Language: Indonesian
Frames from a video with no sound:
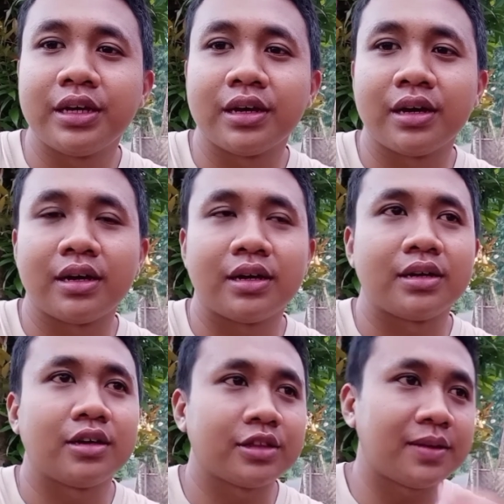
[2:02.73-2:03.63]

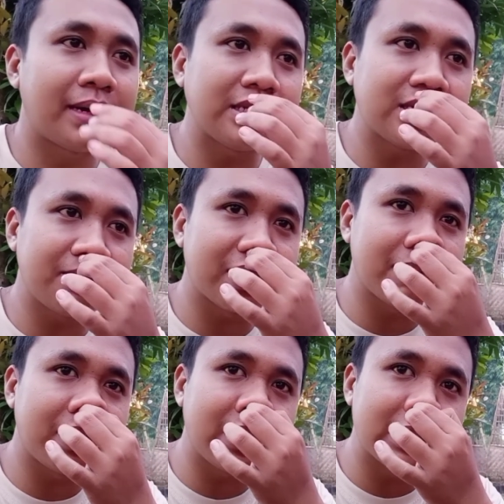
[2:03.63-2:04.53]
uh, otomatis
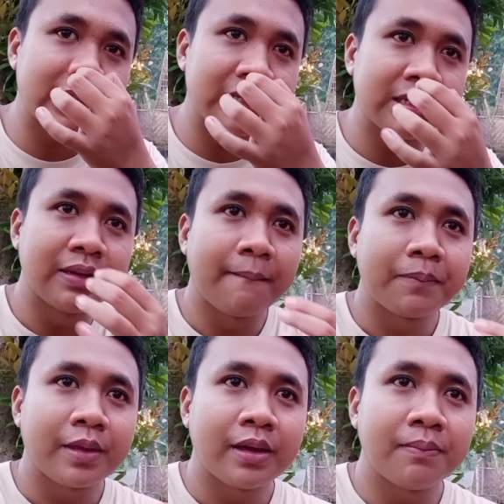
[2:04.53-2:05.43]
teman-teman
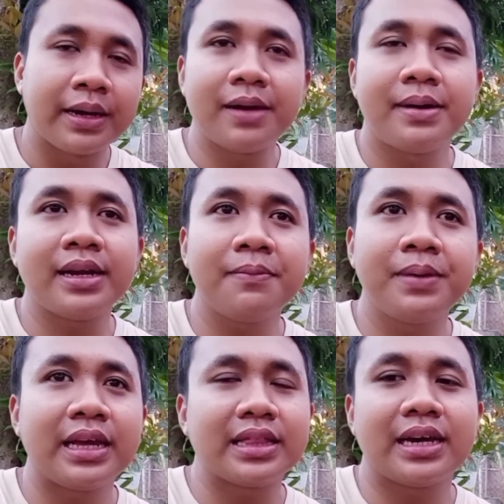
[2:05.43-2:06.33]
bagaimana
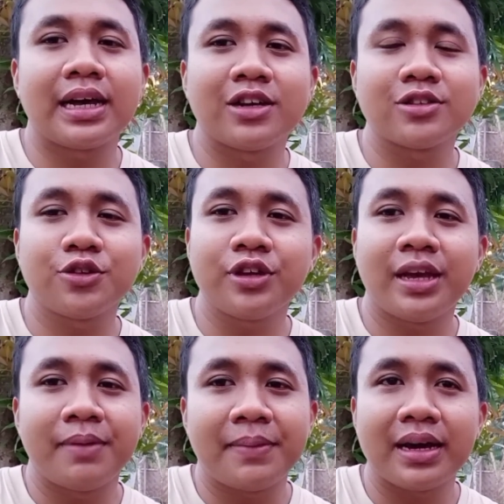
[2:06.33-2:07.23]
biar kita nggak takut
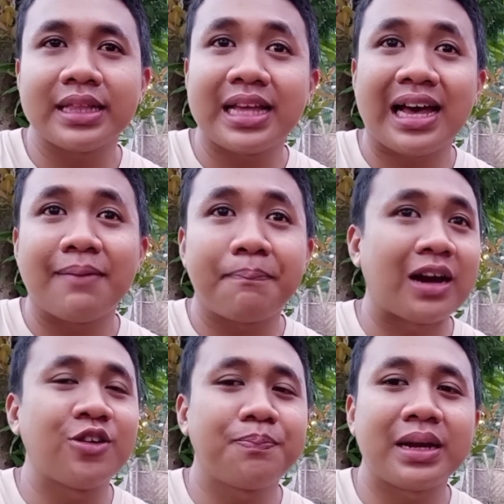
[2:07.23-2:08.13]
rugi ya memang kita
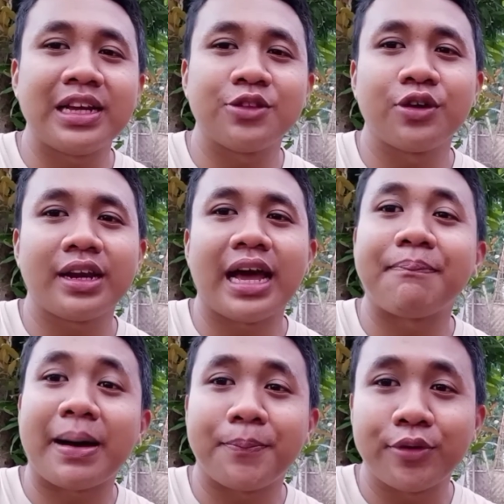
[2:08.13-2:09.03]
perlu perhitungan
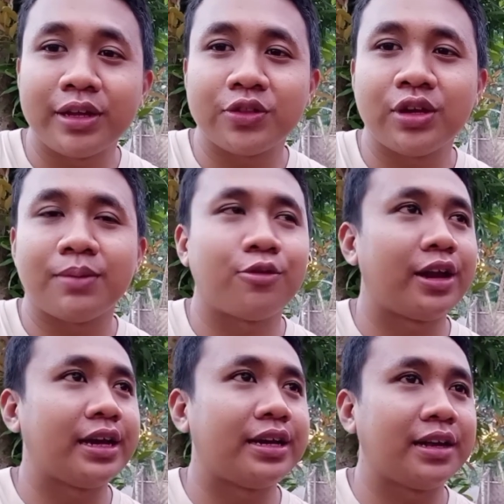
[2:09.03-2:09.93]
apapun itu ya
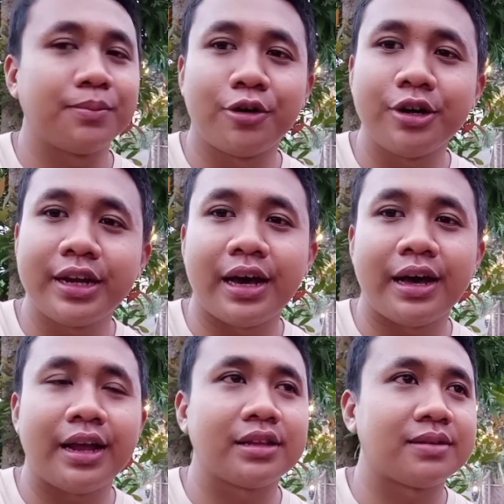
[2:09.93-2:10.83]
mulai dari
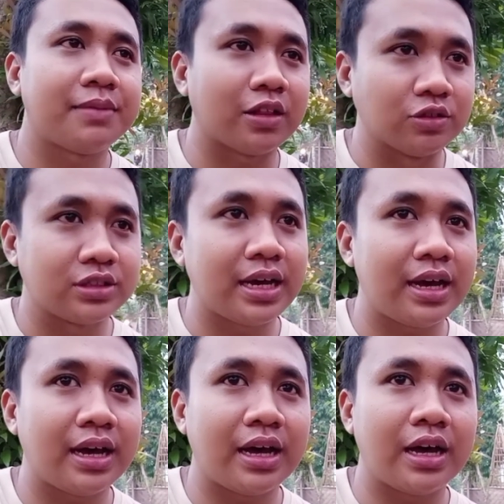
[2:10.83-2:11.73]
modal tempat
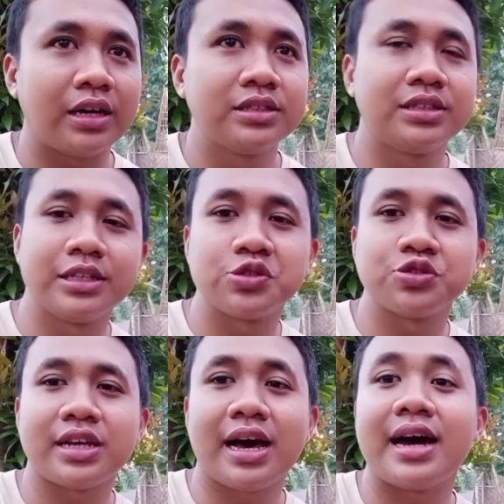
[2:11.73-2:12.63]
usaha jenis
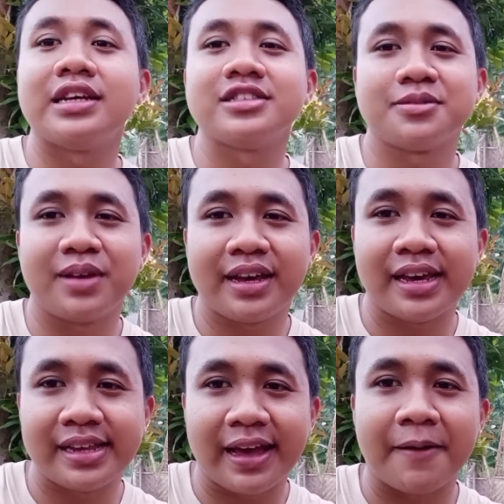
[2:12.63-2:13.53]
usaha dan
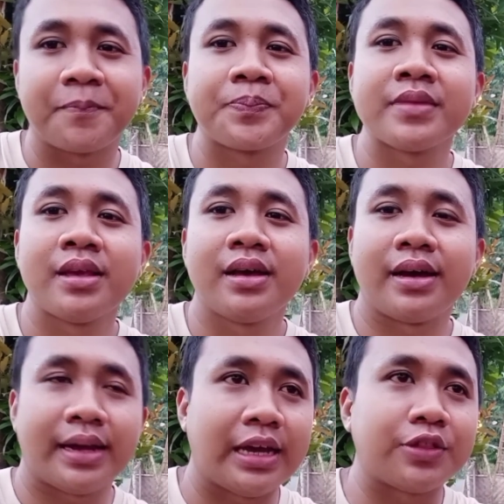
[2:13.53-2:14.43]
sebagainya
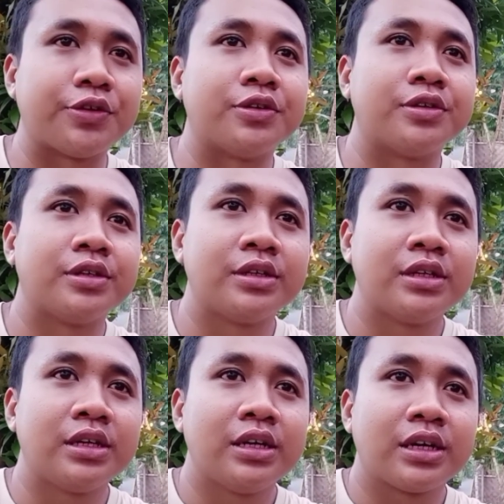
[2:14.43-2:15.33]
nah itu
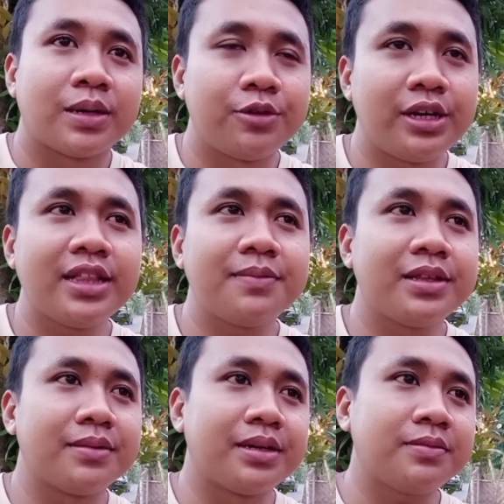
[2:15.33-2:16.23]
kemudian
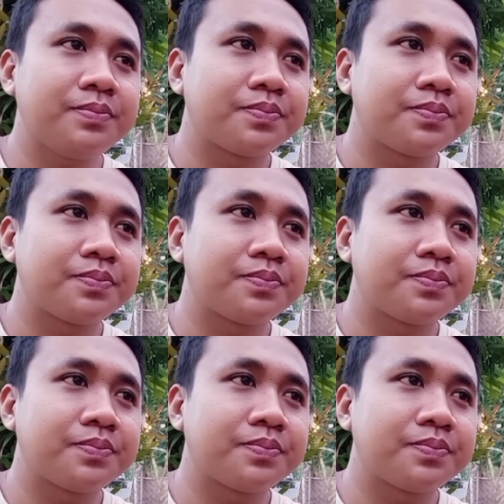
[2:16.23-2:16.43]
teman-teman